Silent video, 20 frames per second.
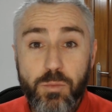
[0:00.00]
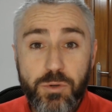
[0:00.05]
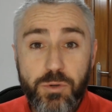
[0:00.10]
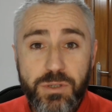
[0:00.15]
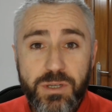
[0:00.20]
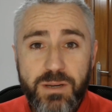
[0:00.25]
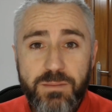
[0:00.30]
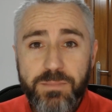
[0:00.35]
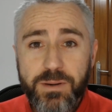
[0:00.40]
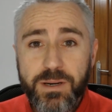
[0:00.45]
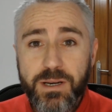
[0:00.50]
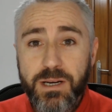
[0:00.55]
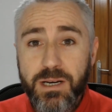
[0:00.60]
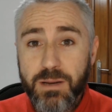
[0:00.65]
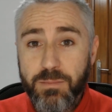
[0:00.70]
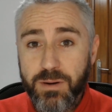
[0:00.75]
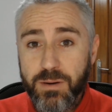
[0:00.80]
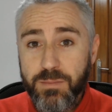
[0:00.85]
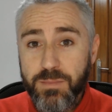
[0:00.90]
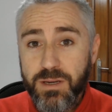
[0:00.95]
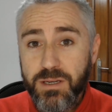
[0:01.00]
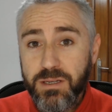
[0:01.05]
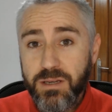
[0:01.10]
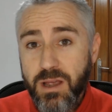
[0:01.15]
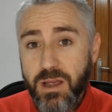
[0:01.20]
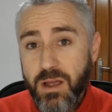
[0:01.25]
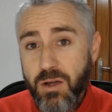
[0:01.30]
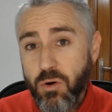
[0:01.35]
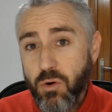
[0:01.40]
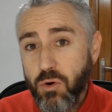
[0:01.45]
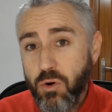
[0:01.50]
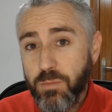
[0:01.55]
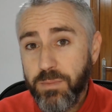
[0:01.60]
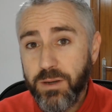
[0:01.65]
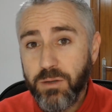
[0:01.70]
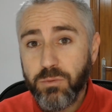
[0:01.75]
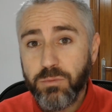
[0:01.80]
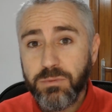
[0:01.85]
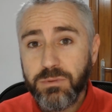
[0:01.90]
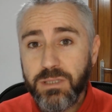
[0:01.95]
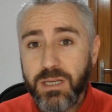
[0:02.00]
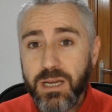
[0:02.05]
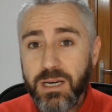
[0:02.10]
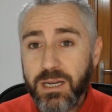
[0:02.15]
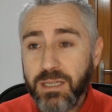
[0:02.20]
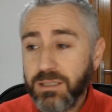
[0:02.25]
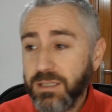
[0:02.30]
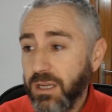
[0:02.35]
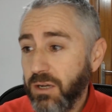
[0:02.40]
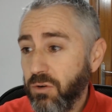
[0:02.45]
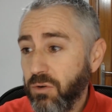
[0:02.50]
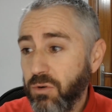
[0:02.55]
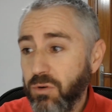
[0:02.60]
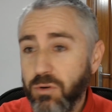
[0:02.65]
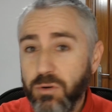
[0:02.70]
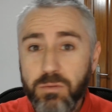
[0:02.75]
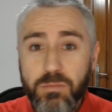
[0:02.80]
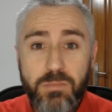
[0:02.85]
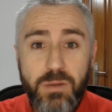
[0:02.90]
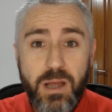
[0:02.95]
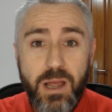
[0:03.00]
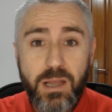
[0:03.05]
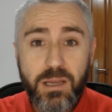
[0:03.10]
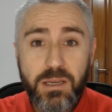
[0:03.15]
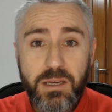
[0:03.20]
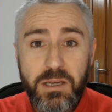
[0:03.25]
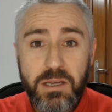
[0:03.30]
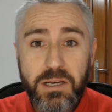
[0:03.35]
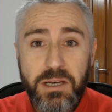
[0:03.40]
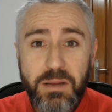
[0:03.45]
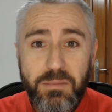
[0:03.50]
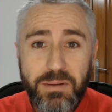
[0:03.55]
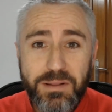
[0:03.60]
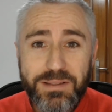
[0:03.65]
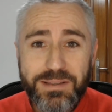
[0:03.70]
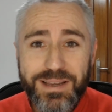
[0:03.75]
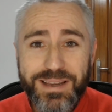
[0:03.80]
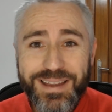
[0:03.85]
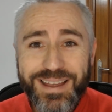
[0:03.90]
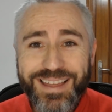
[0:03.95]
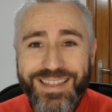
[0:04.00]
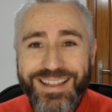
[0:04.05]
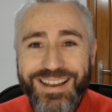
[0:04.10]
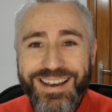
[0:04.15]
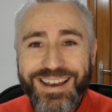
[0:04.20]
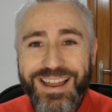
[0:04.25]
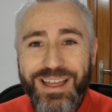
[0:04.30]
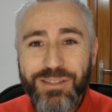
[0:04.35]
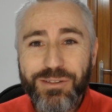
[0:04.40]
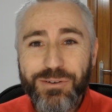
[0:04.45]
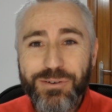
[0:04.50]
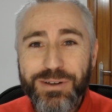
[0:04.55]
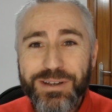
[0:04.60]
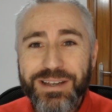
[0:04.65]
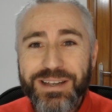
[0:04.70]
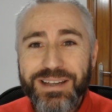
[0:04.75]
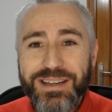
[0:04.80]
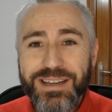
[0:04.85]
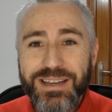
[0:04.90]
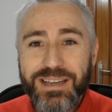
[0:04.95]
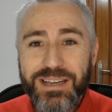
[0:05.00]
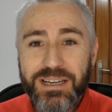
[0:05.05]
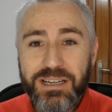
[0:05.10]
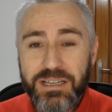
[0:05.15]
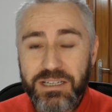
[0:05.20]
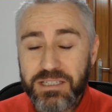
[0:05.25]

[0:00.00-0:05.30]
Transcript: Como siempre, las premisas o preguntas las tengo aquí en la pantalla de al lado, ¿eh?